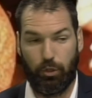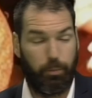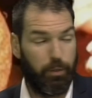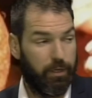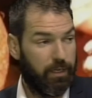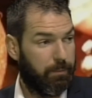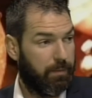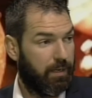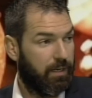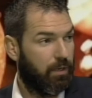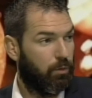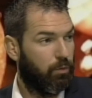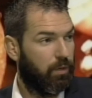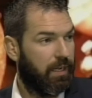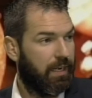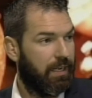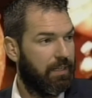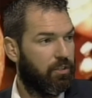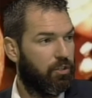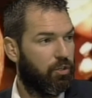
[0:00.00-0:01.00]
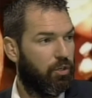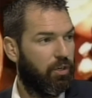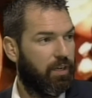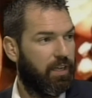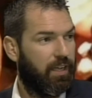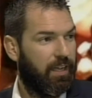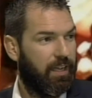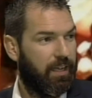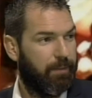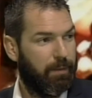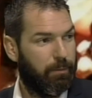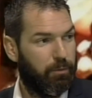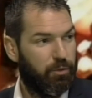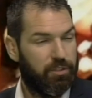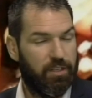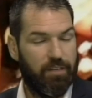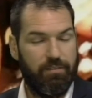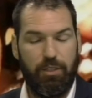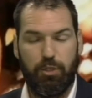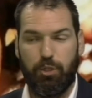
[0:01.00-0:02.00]
Poi ne manca un altro che abbiamo
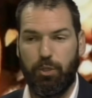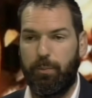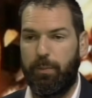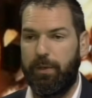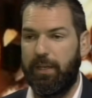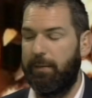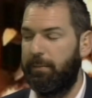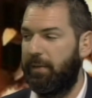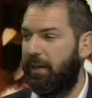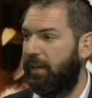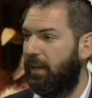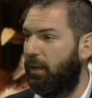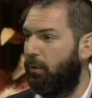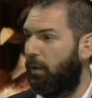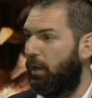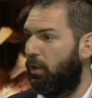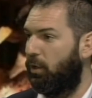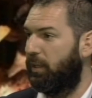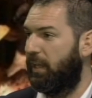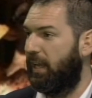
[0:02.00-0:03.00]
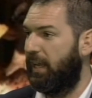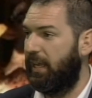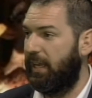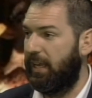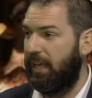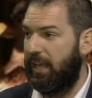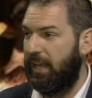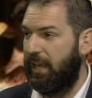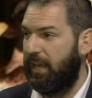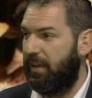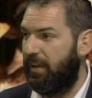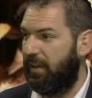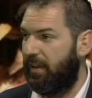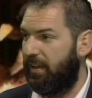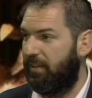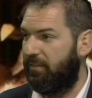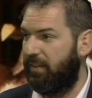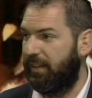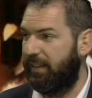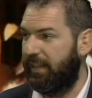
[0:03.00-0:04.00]
intravisto prima, che è quello dei
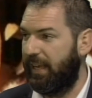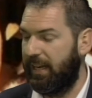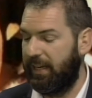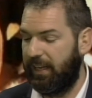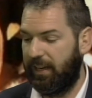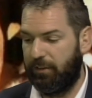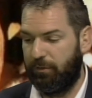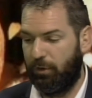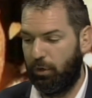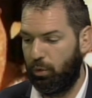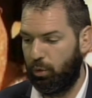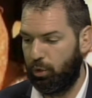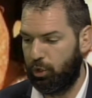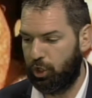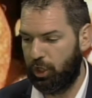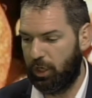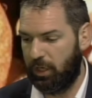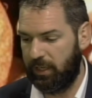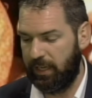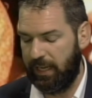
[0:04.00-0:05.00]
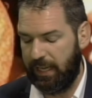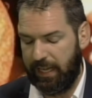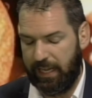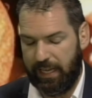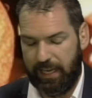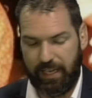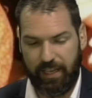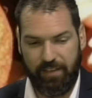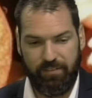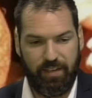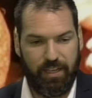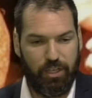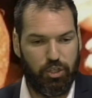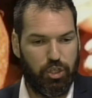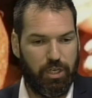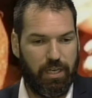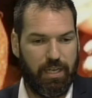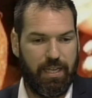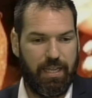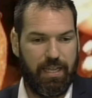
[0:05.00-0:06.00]
eh, Ventenni Revolution, che
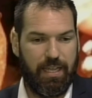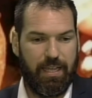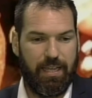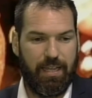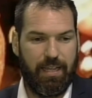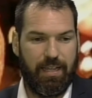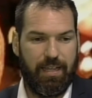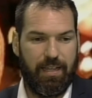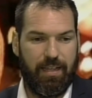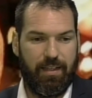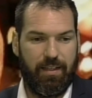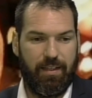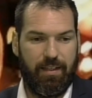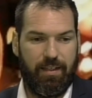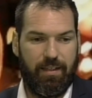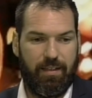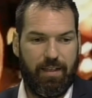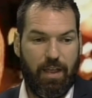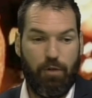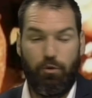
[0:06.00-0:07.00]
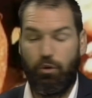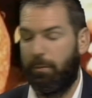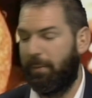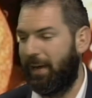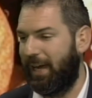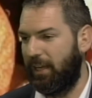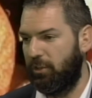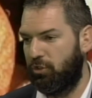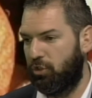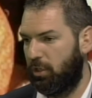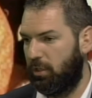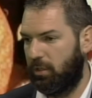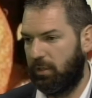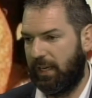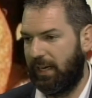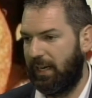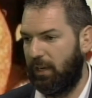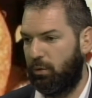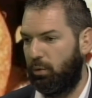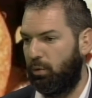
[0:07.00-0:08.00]
invece è un omaggio
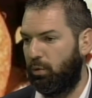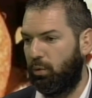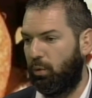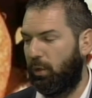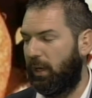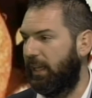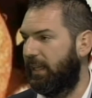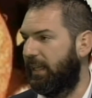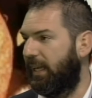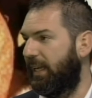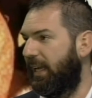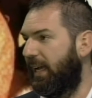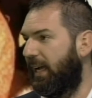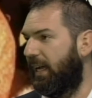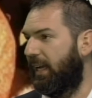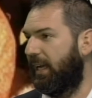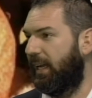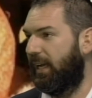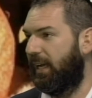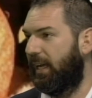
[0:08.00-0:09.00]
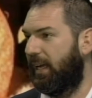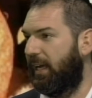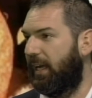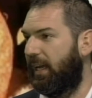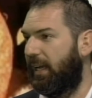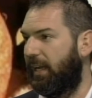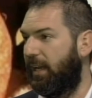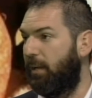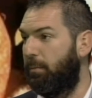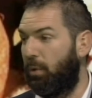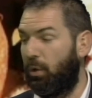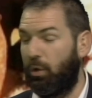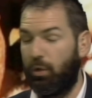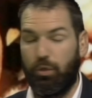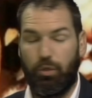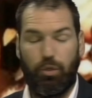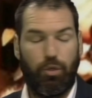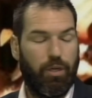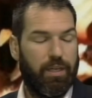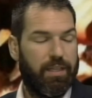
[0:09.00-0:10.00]
alla cultura italiana nel
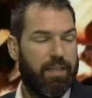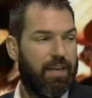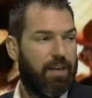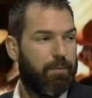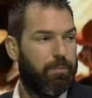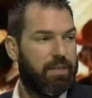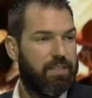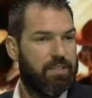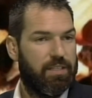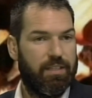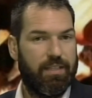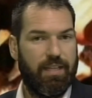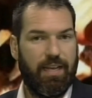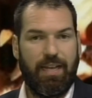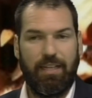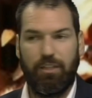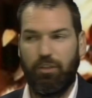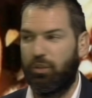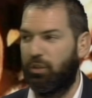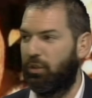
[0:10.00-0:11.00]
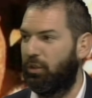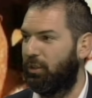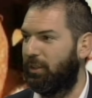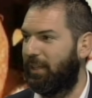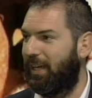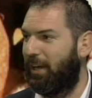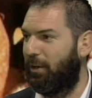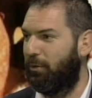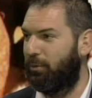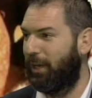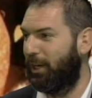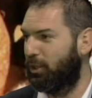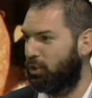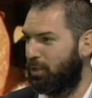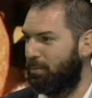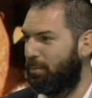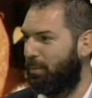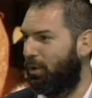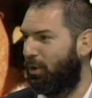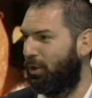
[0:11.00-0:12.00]
mondo ed è rappresentato da un
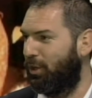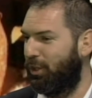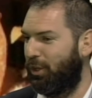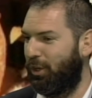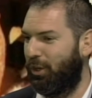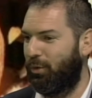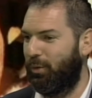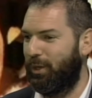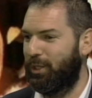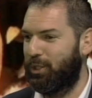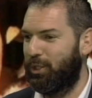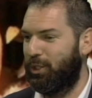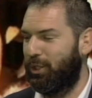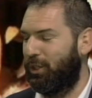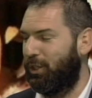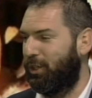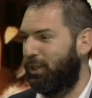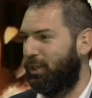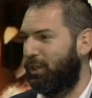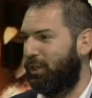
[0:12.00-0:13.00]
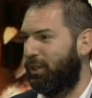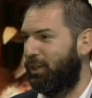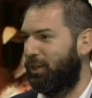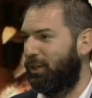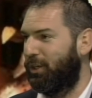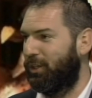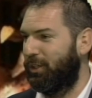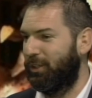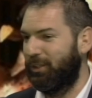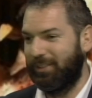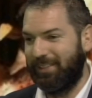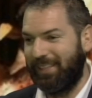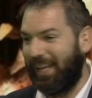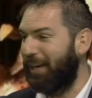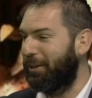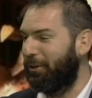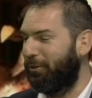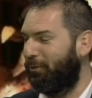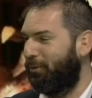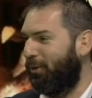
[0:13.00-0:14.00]
arcimboldo, questo
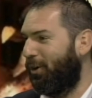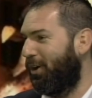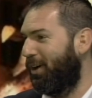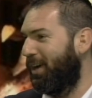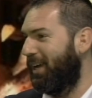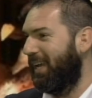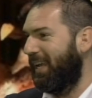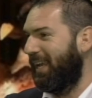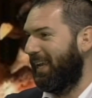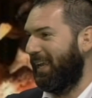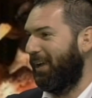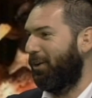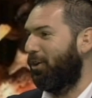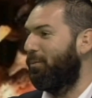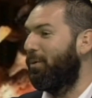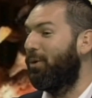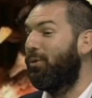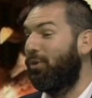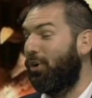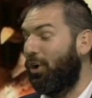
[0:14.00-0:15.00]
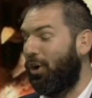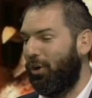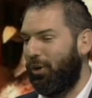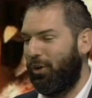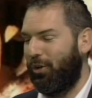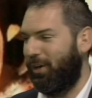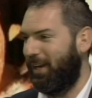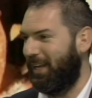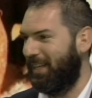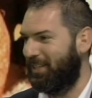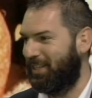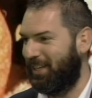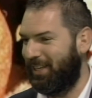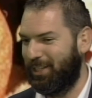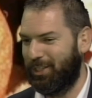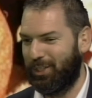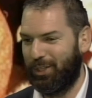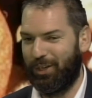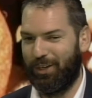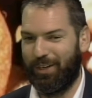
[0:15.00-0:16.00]
Dario Fo, che come un nonno legge le
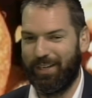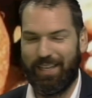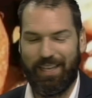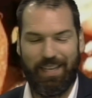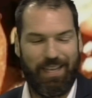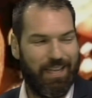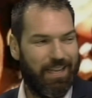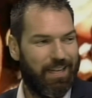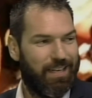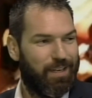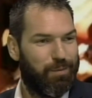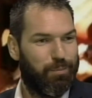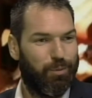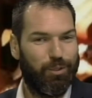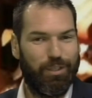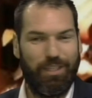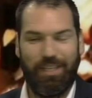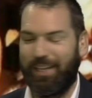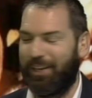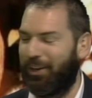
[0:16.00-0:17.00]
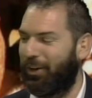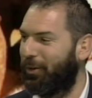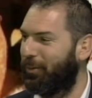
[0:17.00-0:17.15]
storie al nipotino.